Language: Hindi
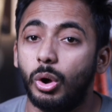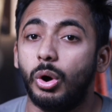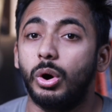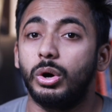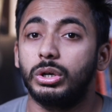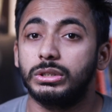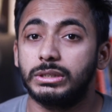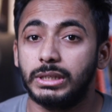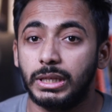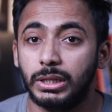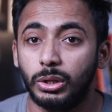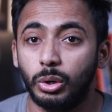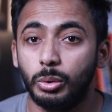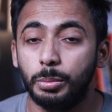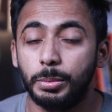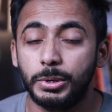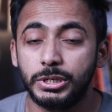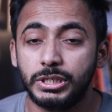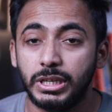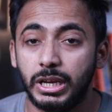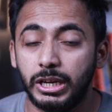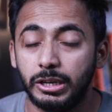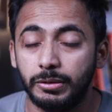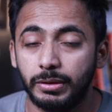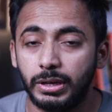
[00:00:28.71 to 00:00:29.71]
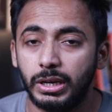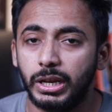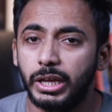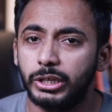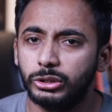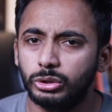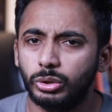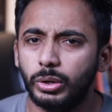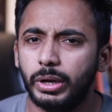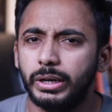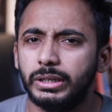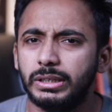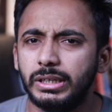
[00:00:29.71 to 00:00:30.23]
और ज्यादा ऊपर जाने वाला है
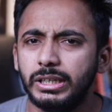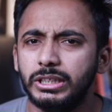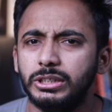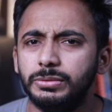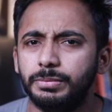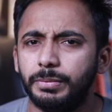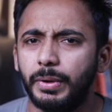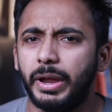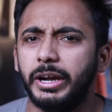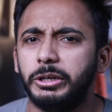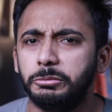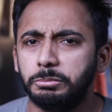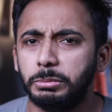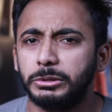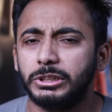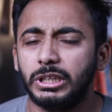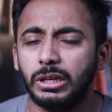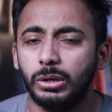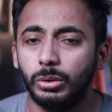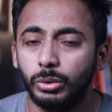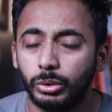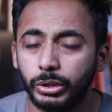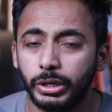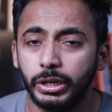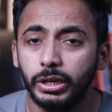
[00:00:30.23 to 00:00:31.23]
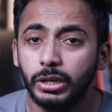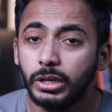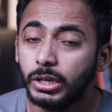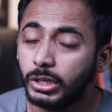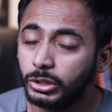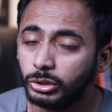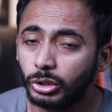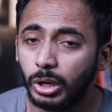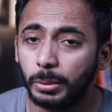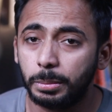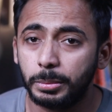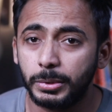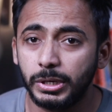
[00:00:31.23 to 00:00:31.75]
तो एटलीस्ट फैक्ट पता होंगे
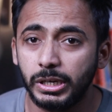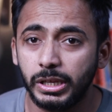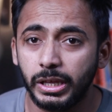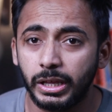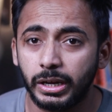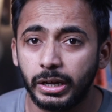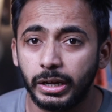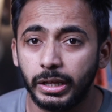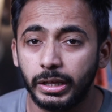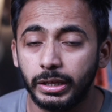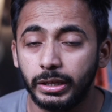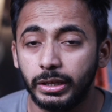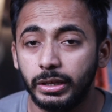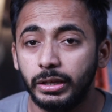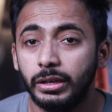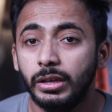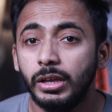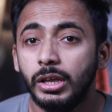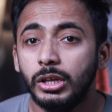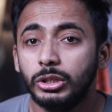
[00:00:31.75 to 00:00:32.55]
तो आप क्लियर रहेंगे